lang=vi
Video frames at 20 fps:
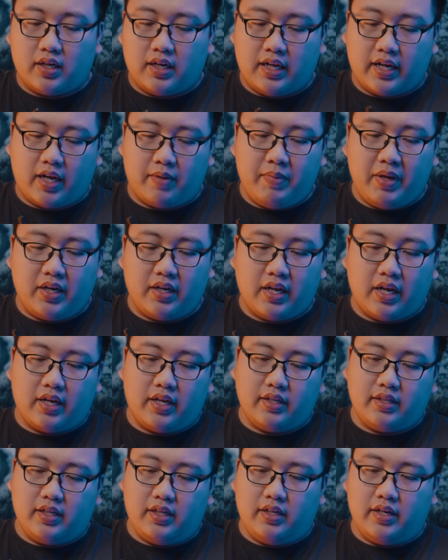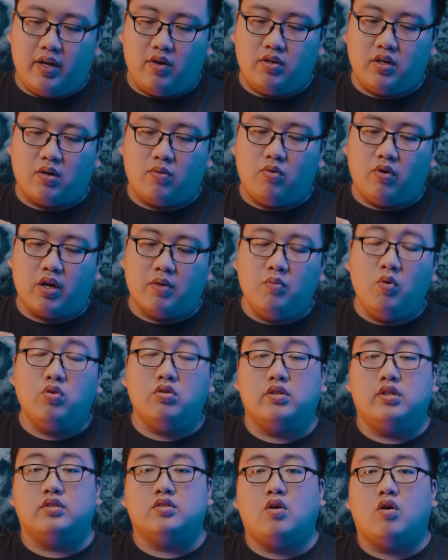là cái mic này ấy, thì nếu như không có cái mút
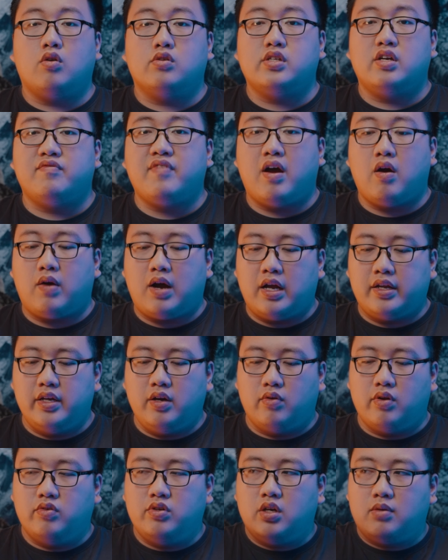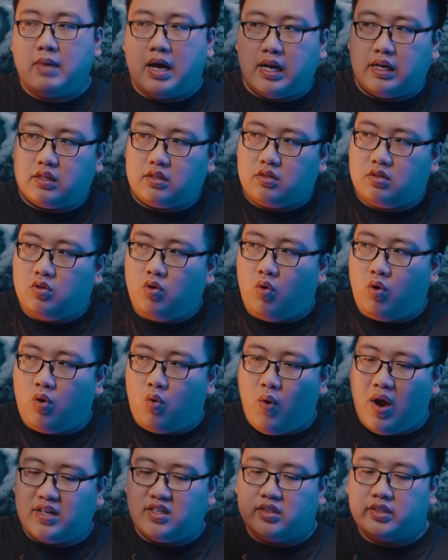thì gió nó sẽ vào khá nhiều nếu như các bạn thổi
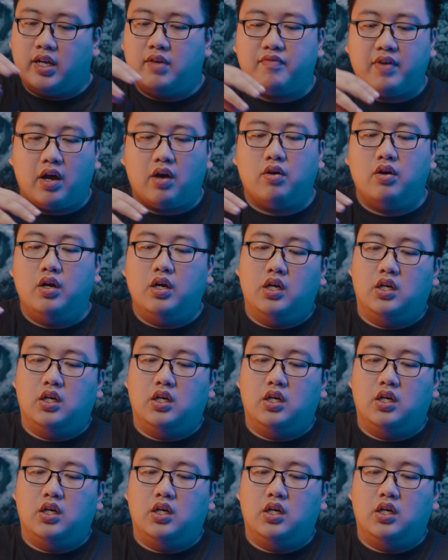quạt trực tiếp vào.